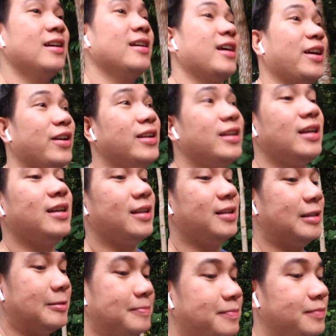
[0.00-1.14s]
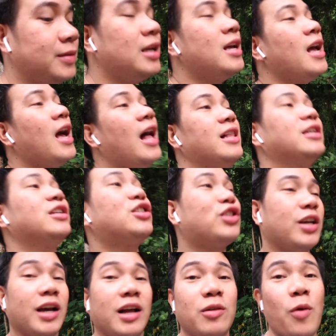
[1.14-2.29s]
Ngayon, I'll just
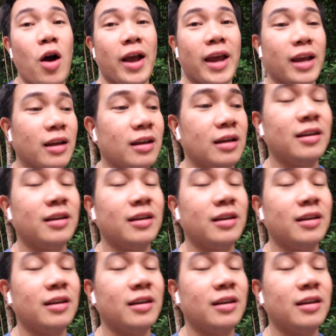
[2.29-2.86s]
chill walking.